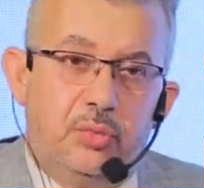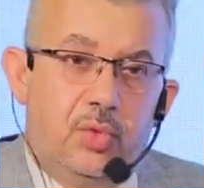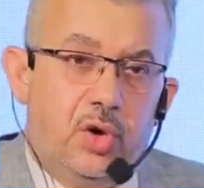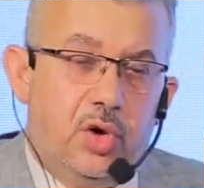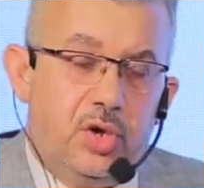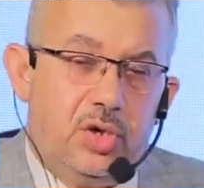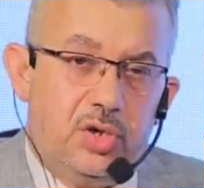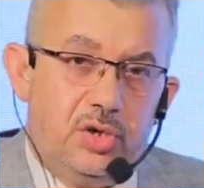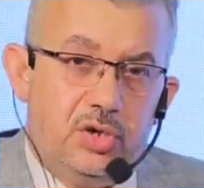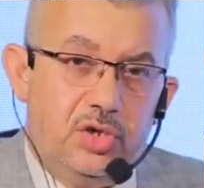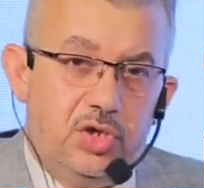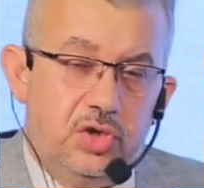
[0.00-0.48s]

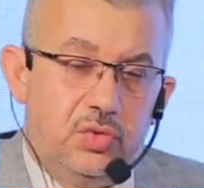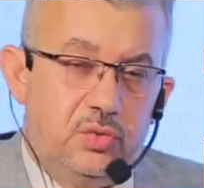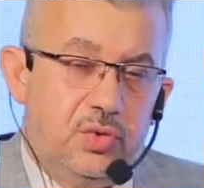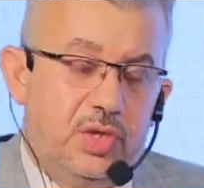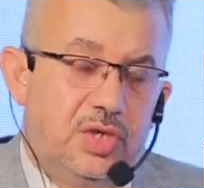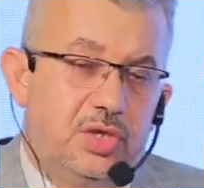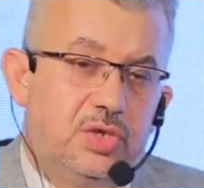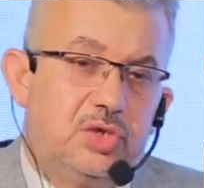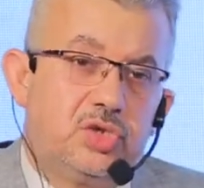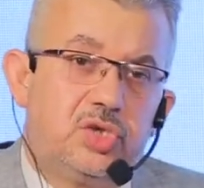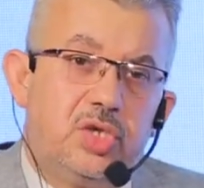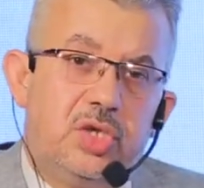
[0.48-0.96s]
المخ
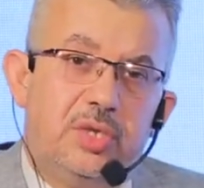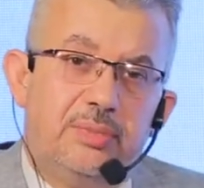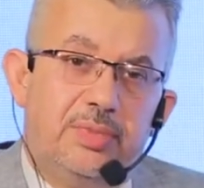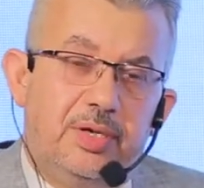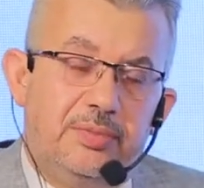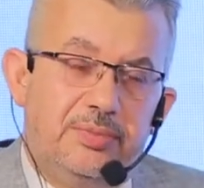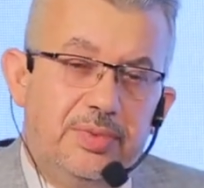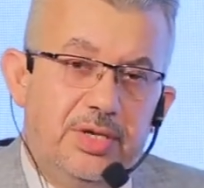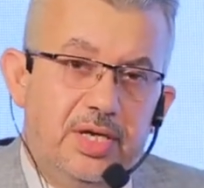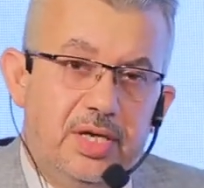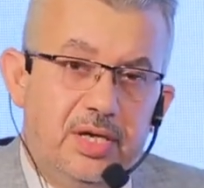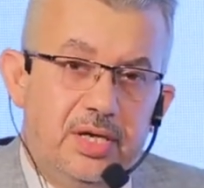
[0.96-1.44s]

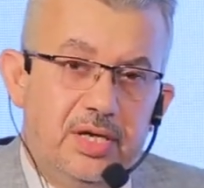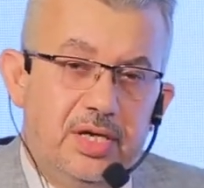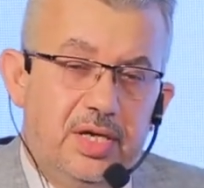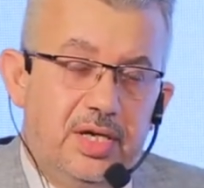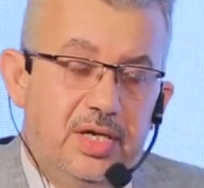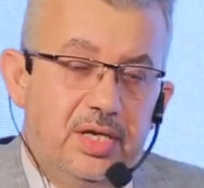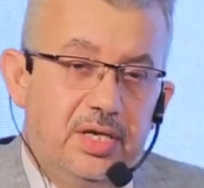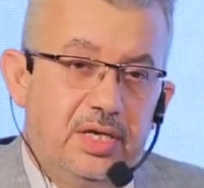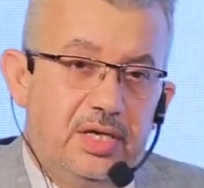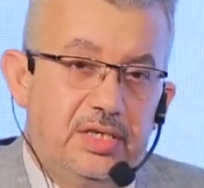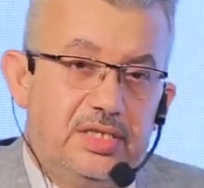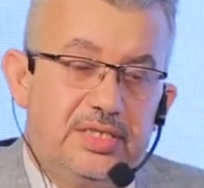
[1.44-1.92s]
والاصابه
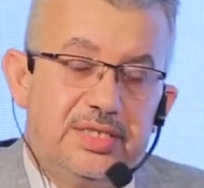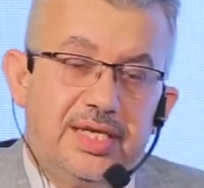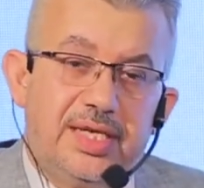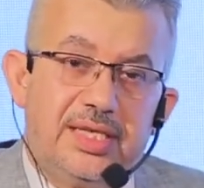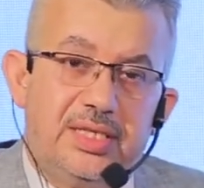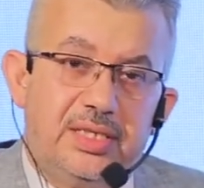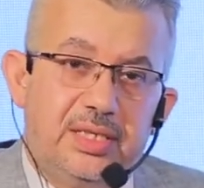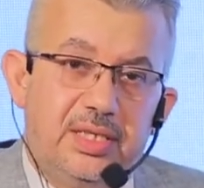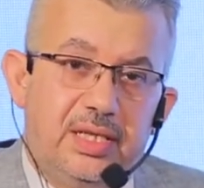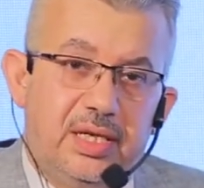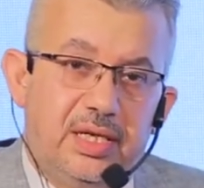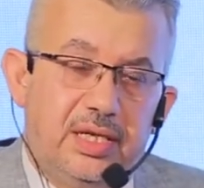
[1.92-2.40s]

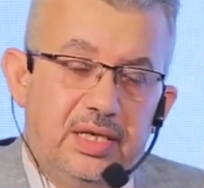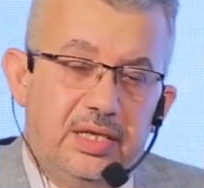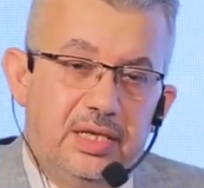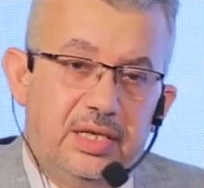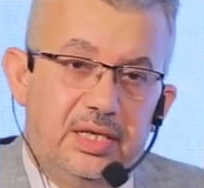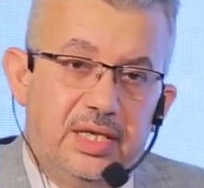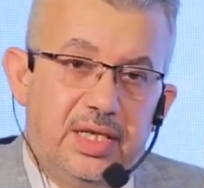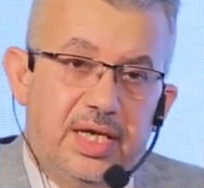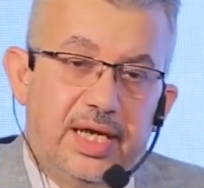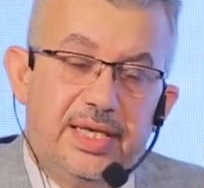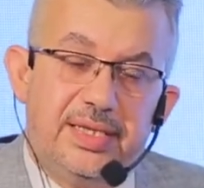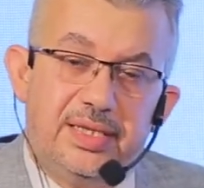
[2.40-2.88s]
بالسكته
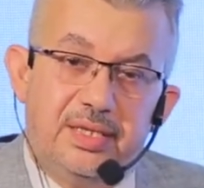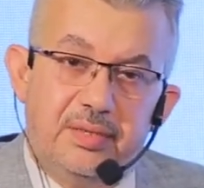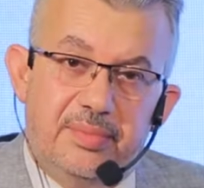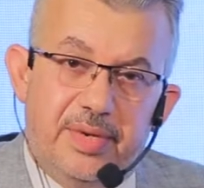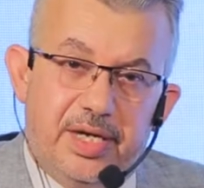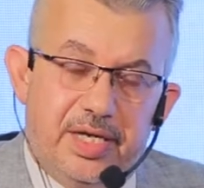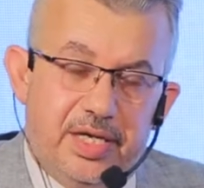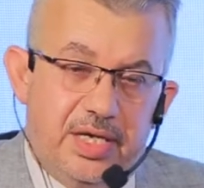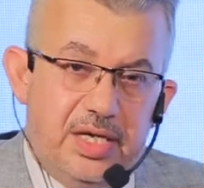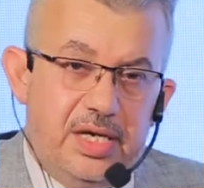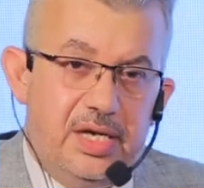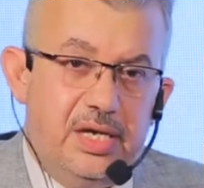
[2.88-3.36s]

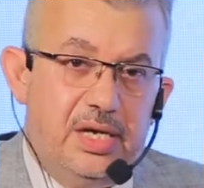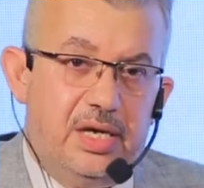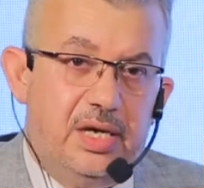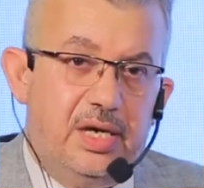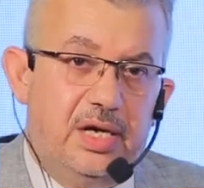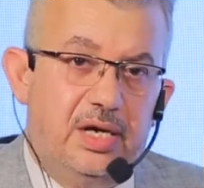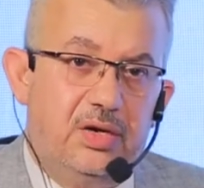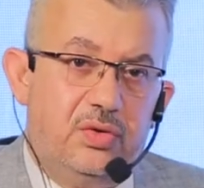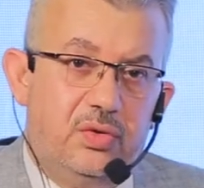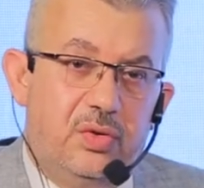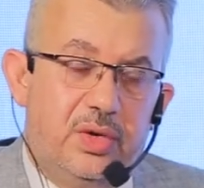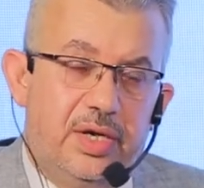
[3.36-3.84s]

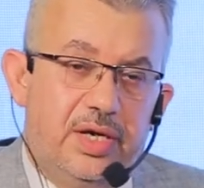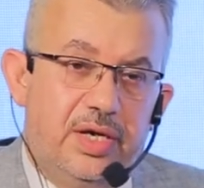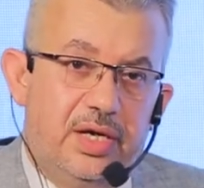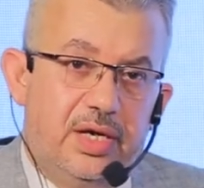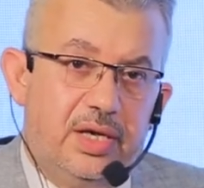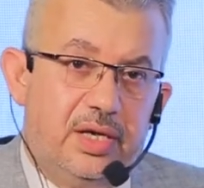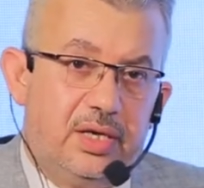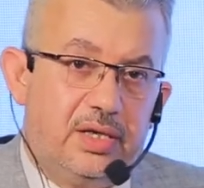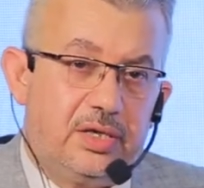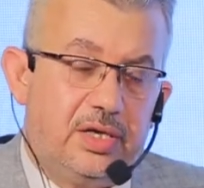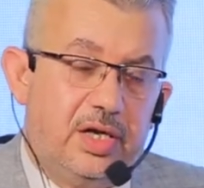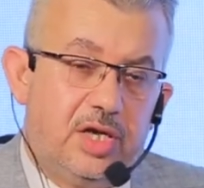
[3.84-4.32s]
الدماغيه
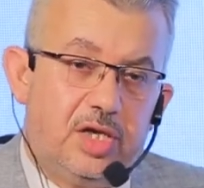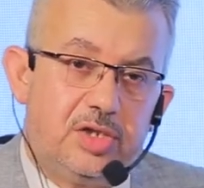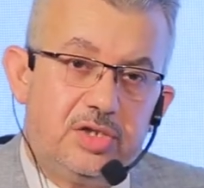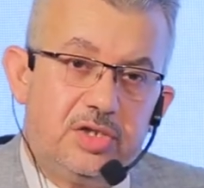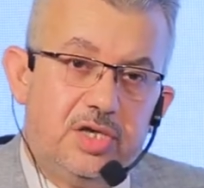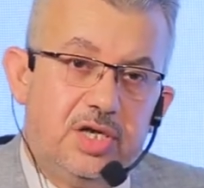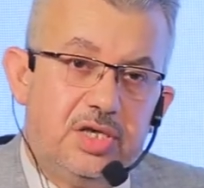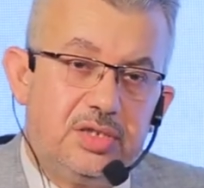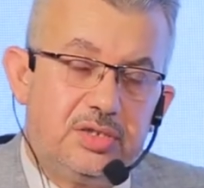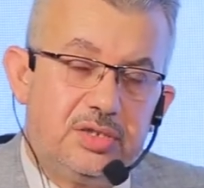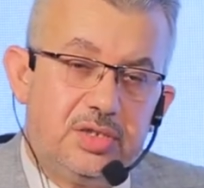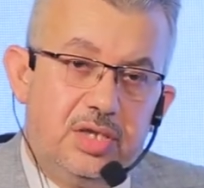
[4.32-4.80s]

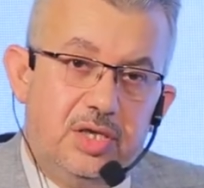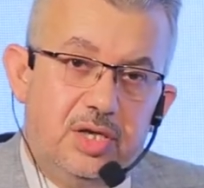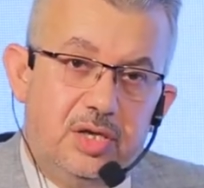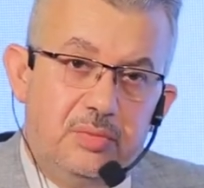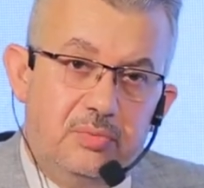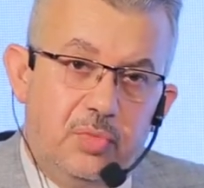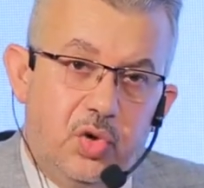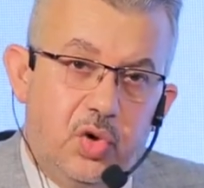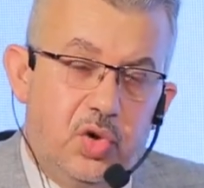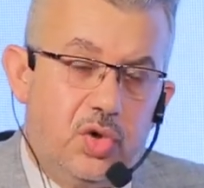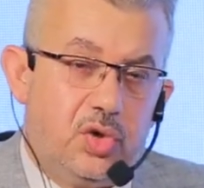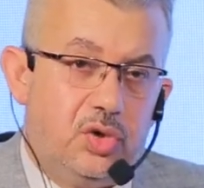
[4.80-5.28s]
وجلطات
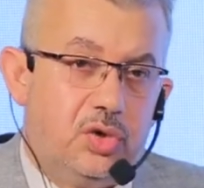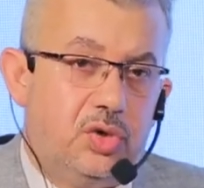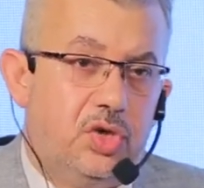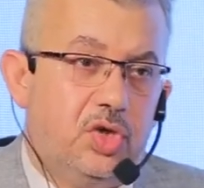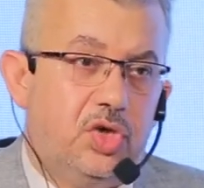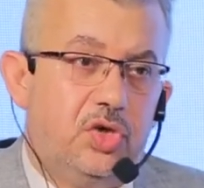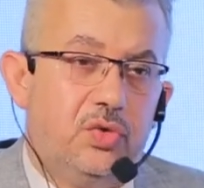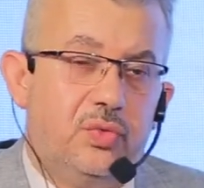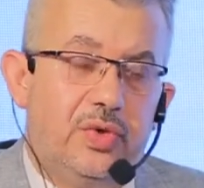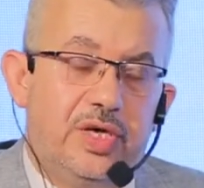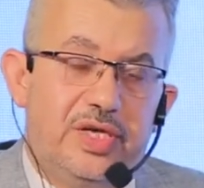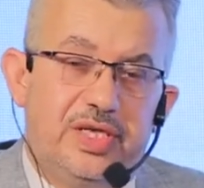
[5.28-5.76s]
المخ
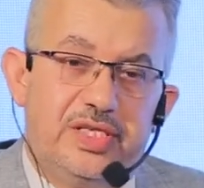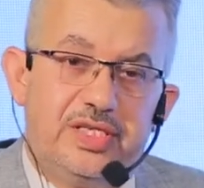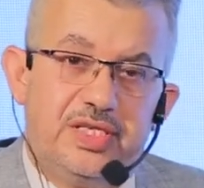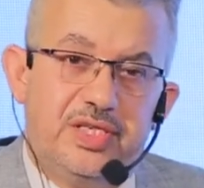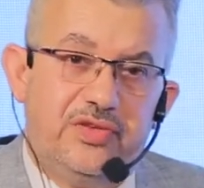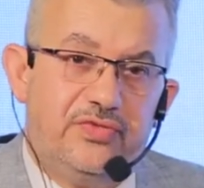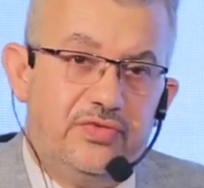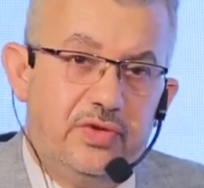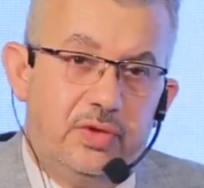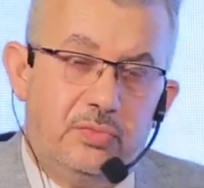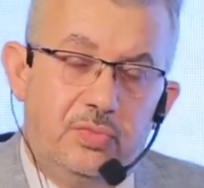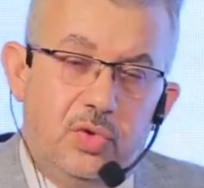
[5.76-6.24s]

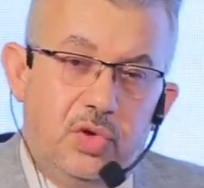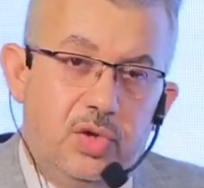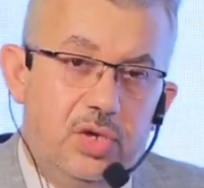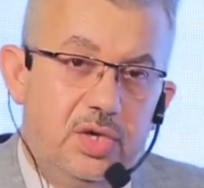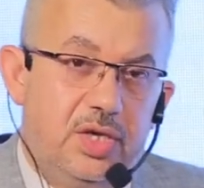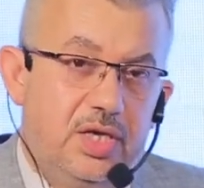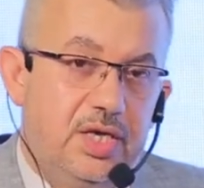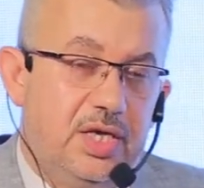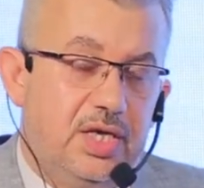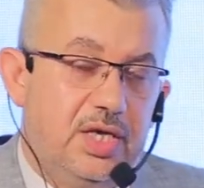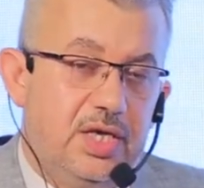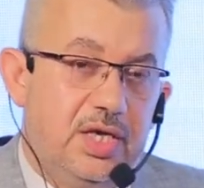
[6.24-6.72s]
ونزيف
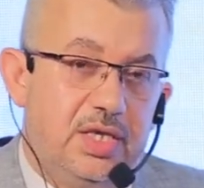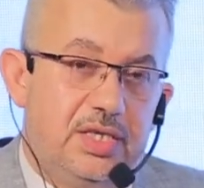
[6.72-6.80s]
المخ